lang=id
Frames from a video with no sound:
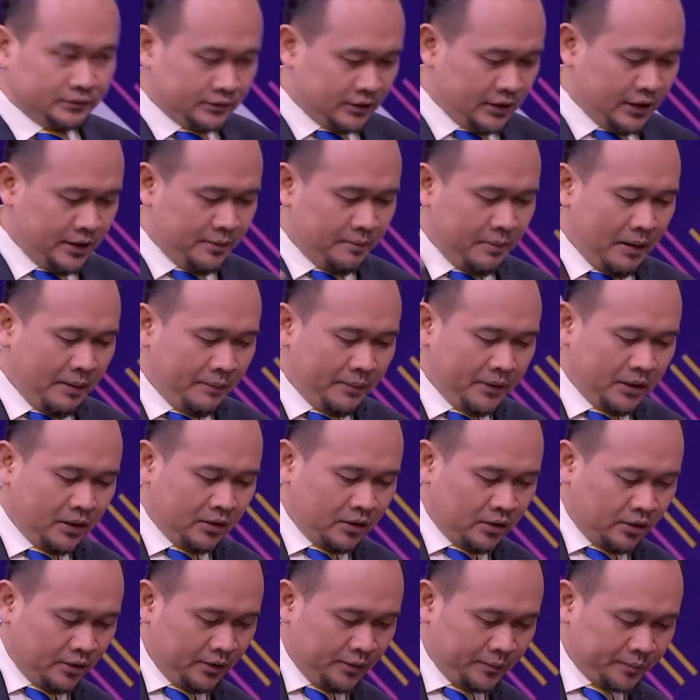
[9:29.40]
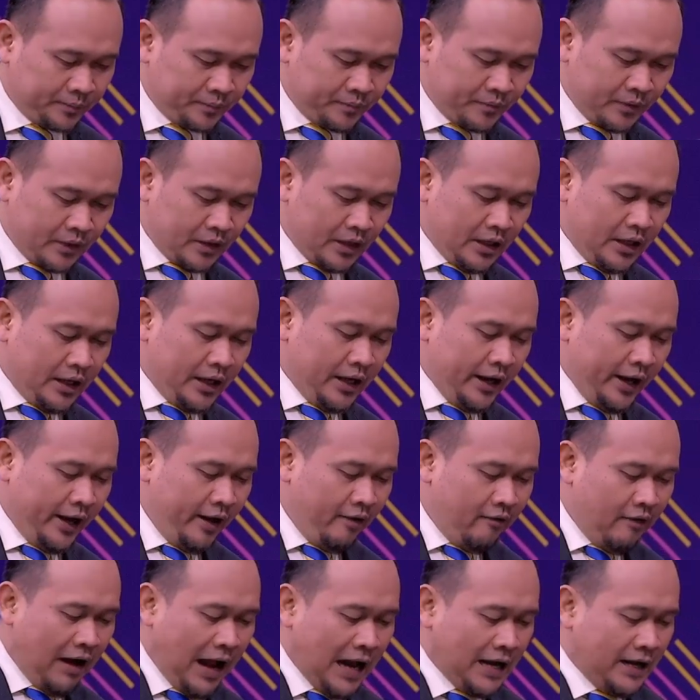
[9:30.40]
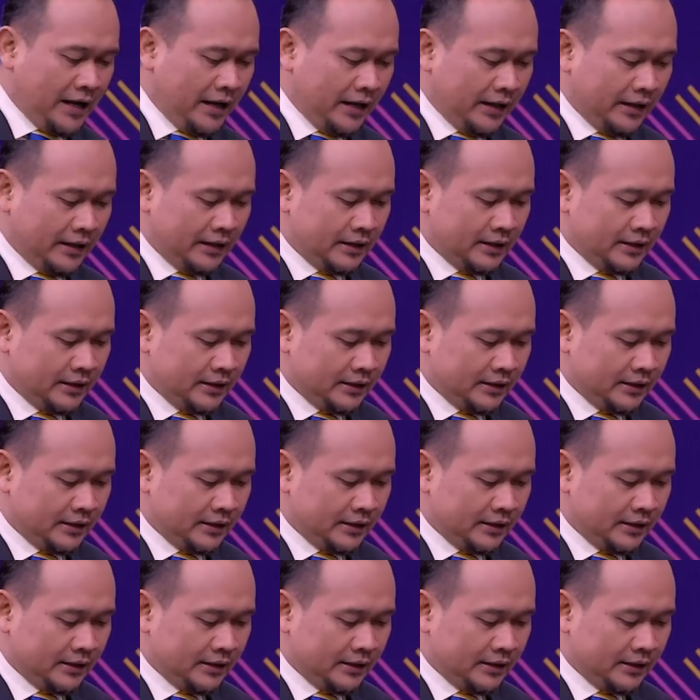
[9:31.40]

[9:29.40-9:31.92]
Ya. Lima menurun. Hewan